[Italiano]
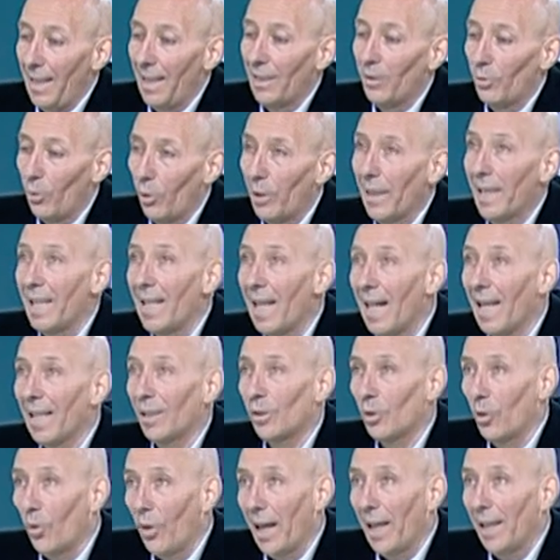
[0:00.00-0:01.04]
letto
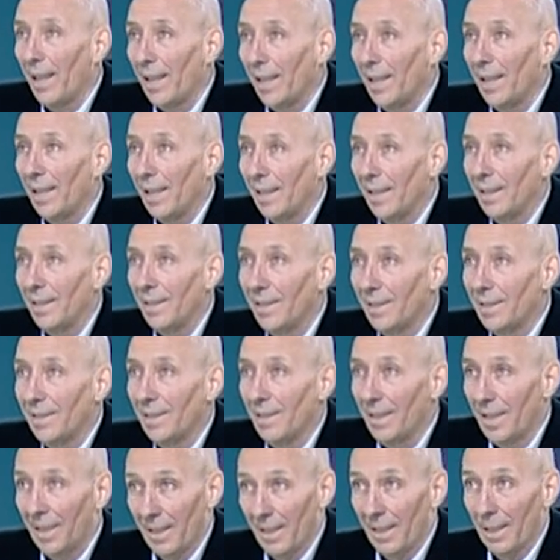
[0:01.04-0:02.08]
legato alle,
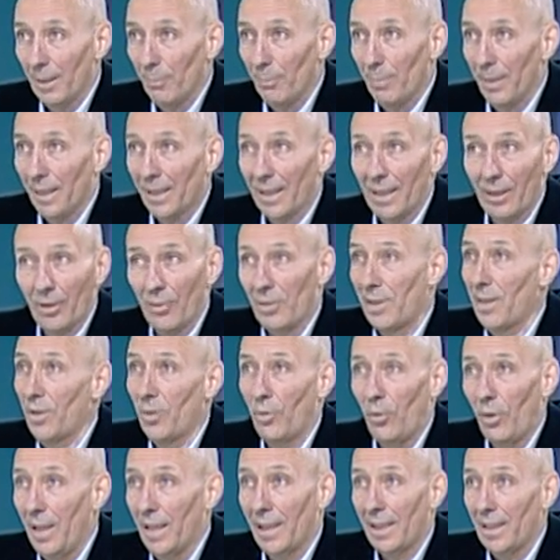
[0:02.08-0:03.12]
si chiederebbe che cosa
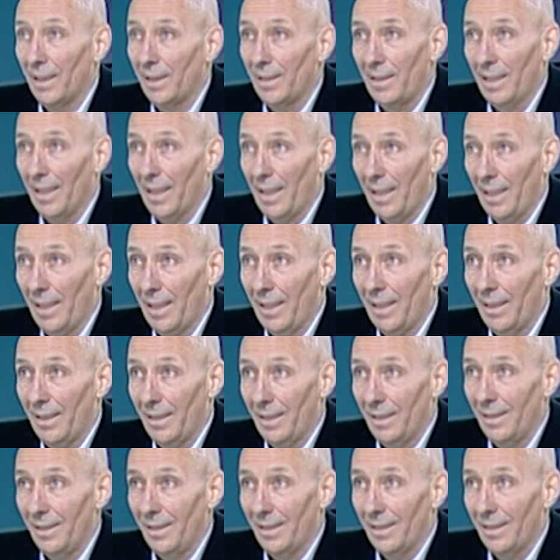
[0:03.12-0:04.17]
sono le HDL,
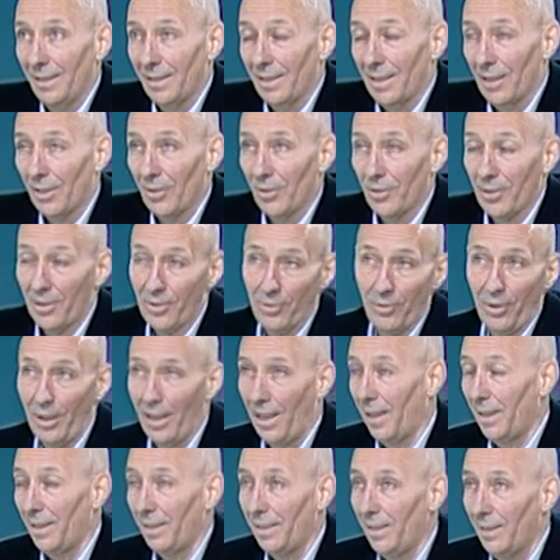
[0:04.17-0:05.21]
che cosa sono
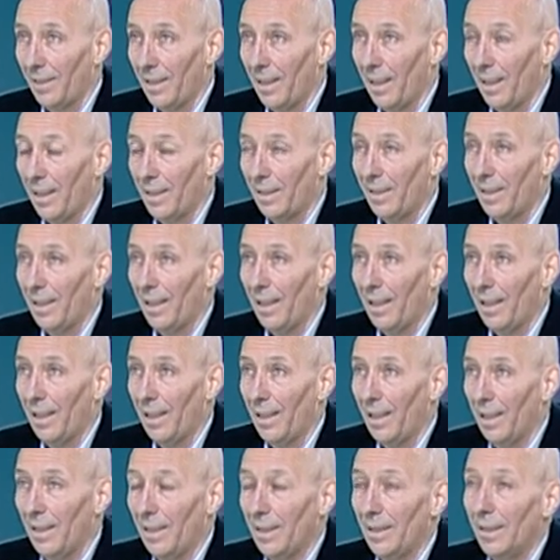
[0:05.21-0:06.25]
le LDL?
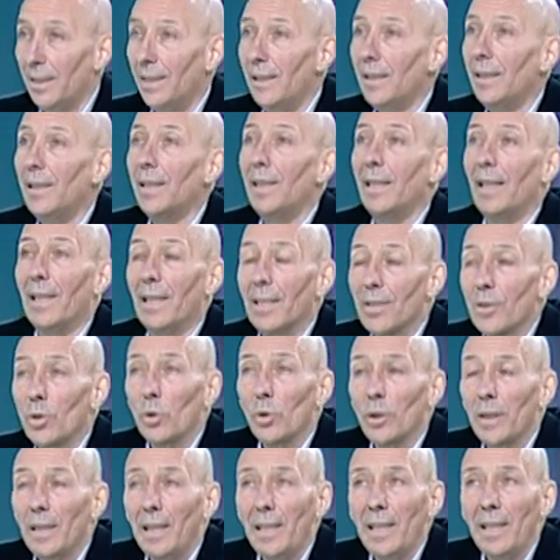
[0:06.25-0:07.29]
Eh,
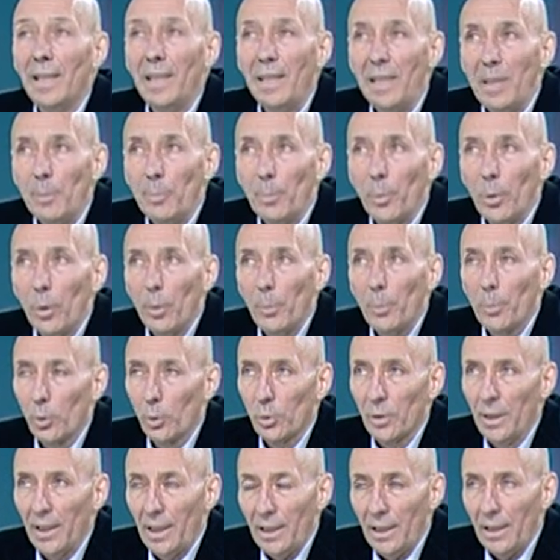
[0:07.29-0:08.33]
sono delle
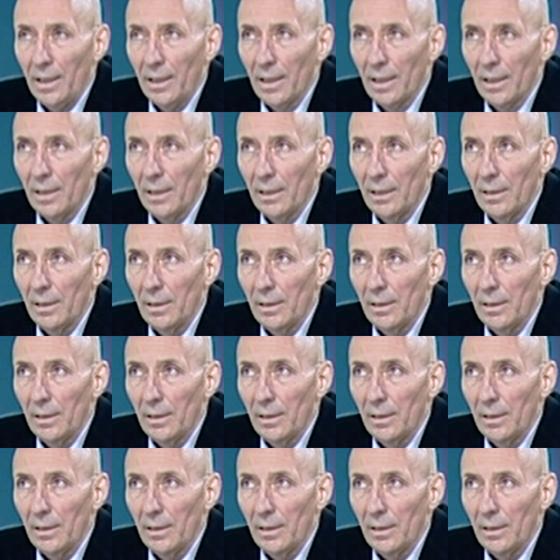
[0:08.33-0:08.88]
lipoproteine.